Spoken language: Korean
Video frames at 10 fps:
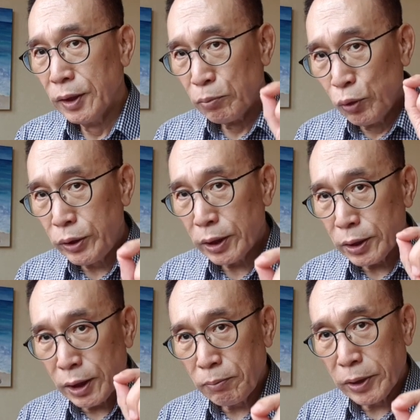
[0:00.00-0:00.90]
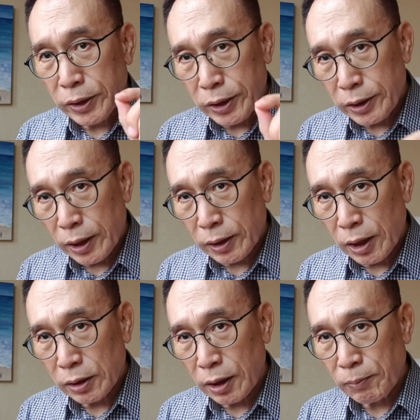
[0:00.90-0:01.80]
물질에서 생명이
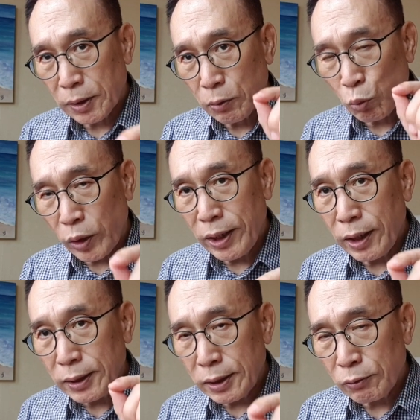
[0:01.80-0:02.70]
시작되었다면은 왜